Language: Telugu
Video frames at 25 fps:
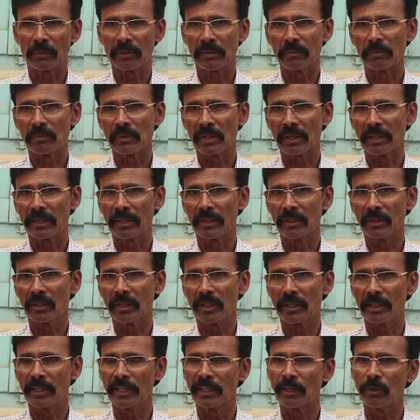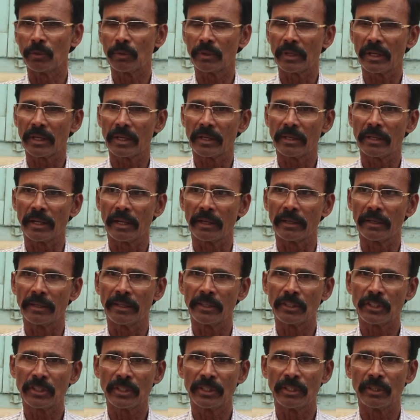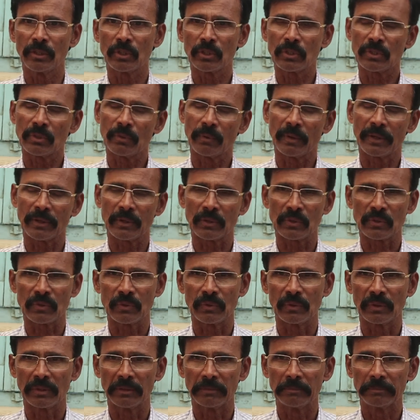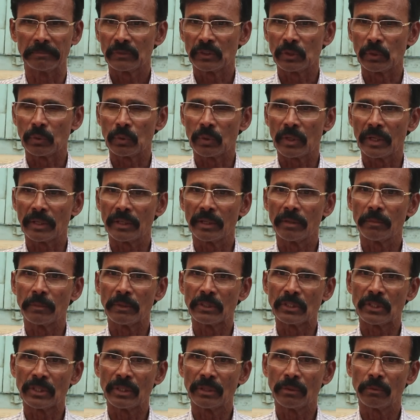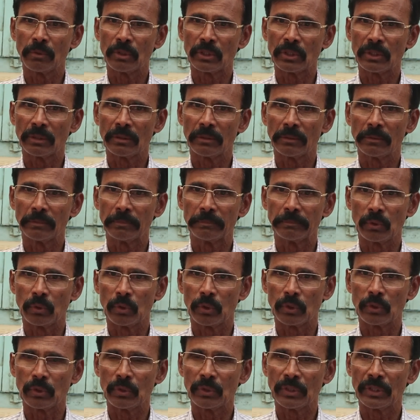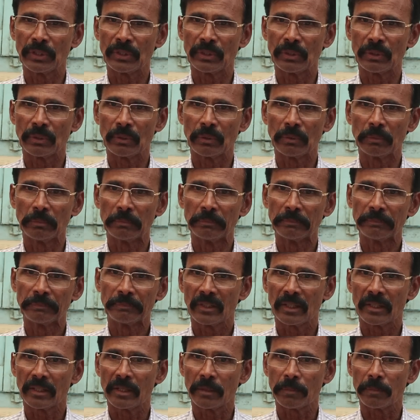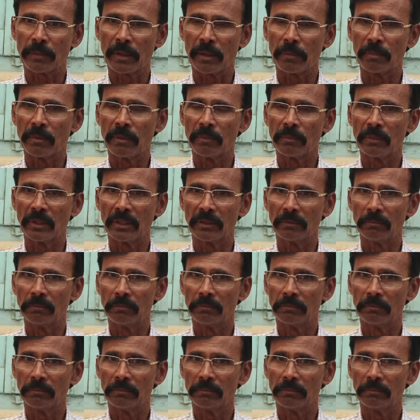ఇవి జరిగింది నీళ్ళు కూడా నల్ల నుంచి నీళ్ళు వస్తుంది వాటర్ వస్తుంది చెరువు కట్టలు మంచిగా పోసిండ్రు లోతు చేసిండ్రు అట్లా ప్రాబ్లం లేదు